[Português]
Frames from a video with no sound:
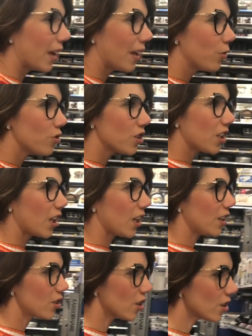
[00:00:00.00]
tem os
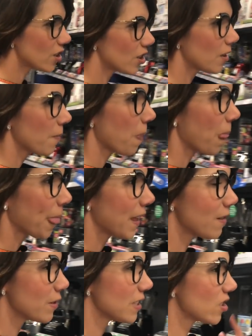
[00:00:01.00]
kits
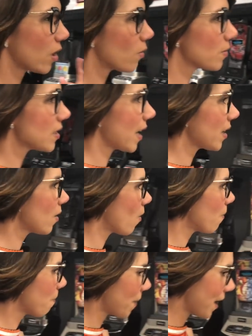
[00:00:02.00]
que você já consegue
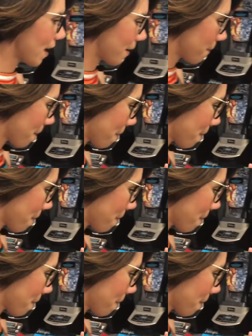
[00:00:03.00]
comprar